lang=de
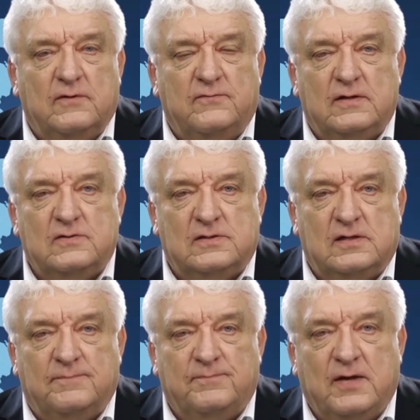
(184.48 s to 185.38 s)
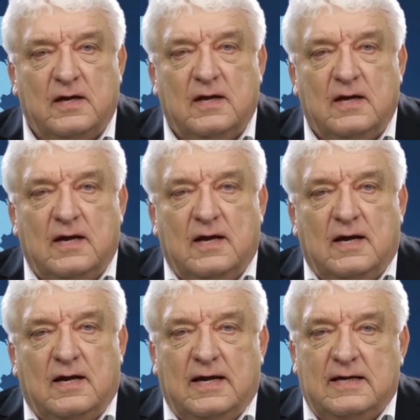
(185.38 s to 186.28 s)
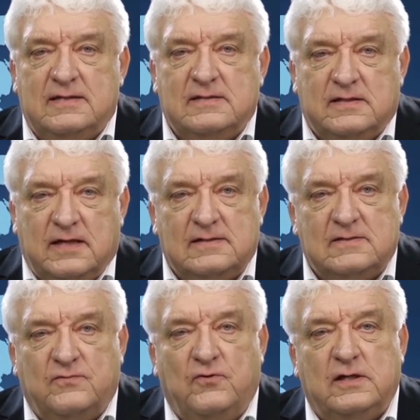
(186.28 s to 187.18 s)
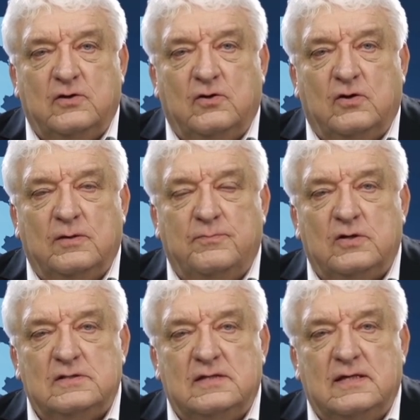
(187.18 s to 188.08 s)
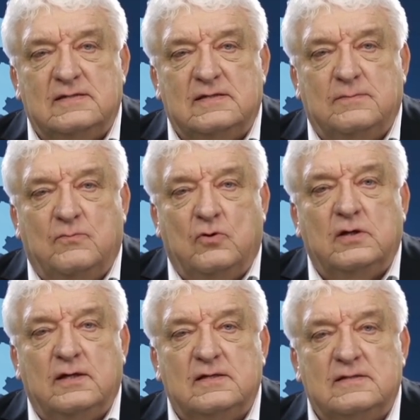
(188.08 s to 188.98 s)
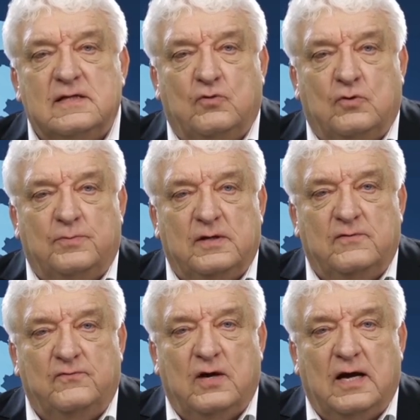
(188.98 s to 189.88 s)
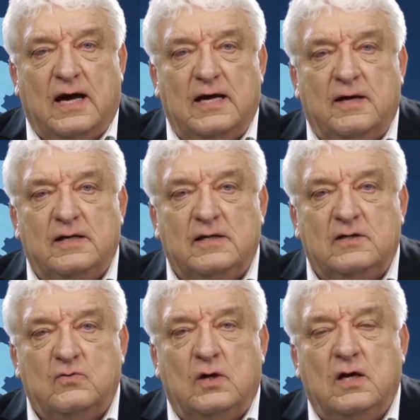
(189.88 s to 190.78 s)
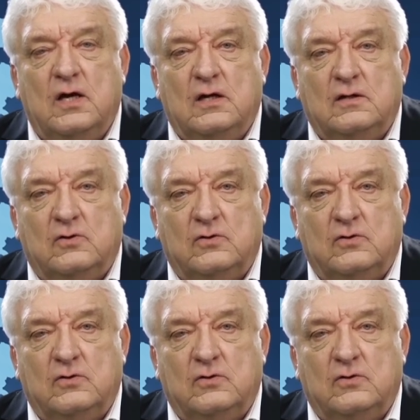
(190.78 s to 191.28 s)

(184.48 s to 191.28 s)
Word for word: und dem schielenden Cobra-Schlangenbaby. Wir wünschen Ihnen viel Freude dabei und einen angenehmen Abend.